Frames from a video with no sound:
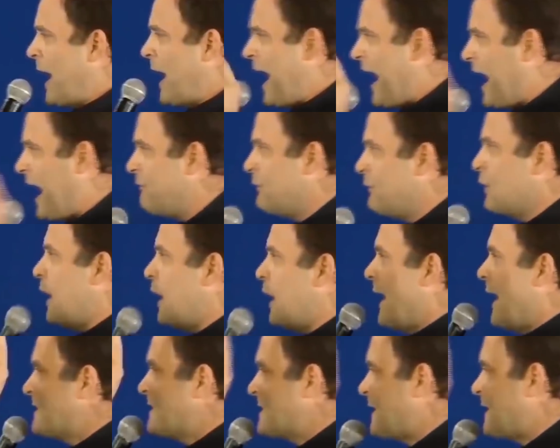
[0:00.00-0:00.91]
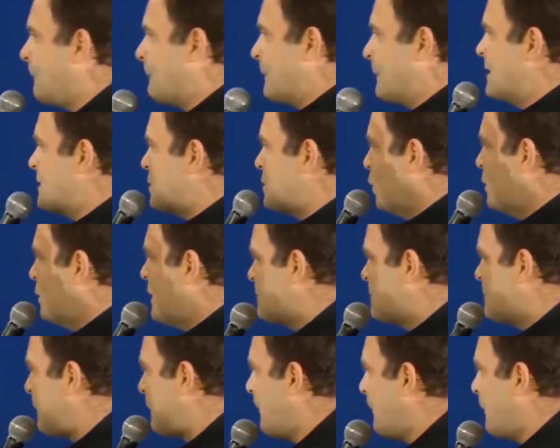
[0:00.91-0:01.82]
I have your acceptance to
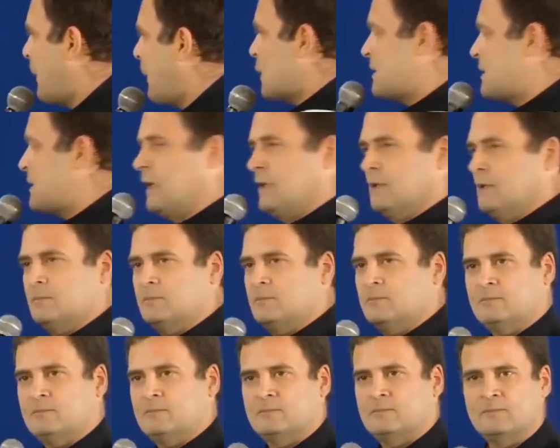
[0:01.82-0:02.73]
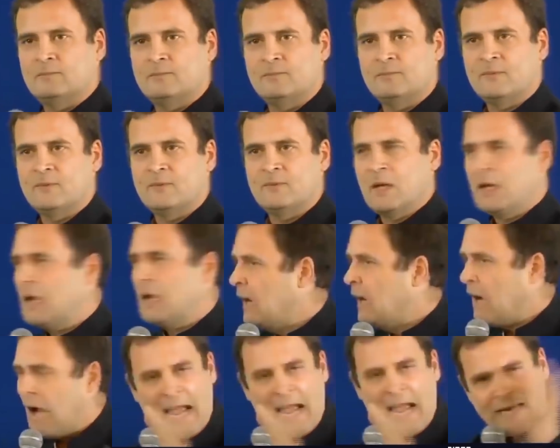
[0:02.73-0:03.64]
this proposal.
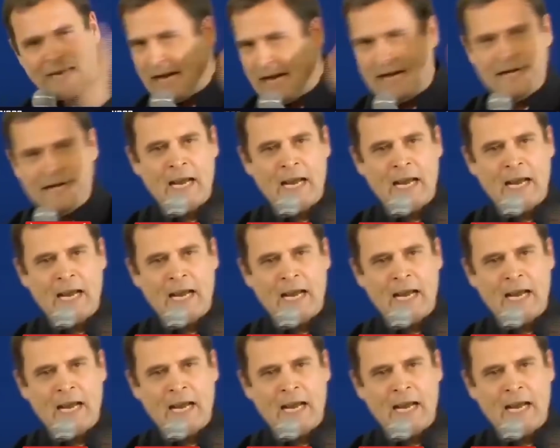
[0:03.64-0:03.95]
I didn't